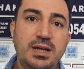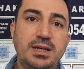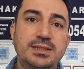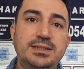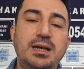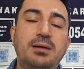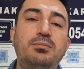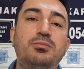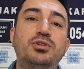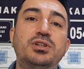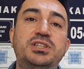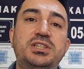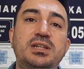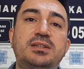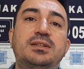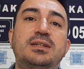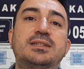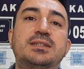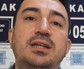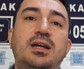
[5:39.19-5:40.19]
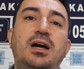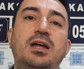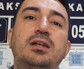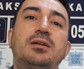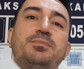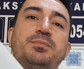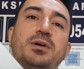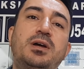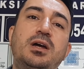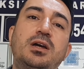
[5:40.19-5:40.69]
Sen bunu çıktısını
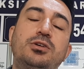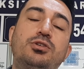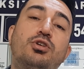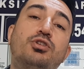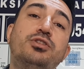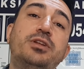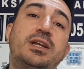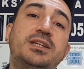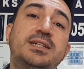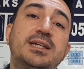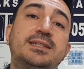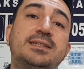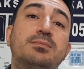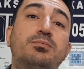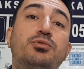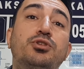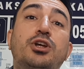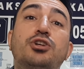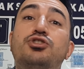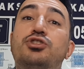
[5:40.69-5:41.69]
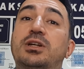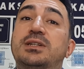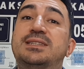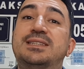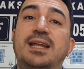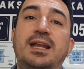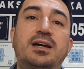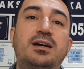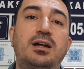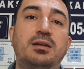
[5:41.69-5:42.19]
alıp göndereceksin. Bundan sonrası
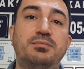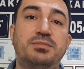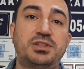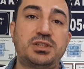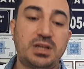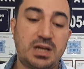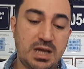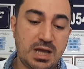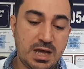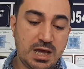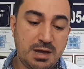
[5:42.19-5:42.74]
sana kalmış.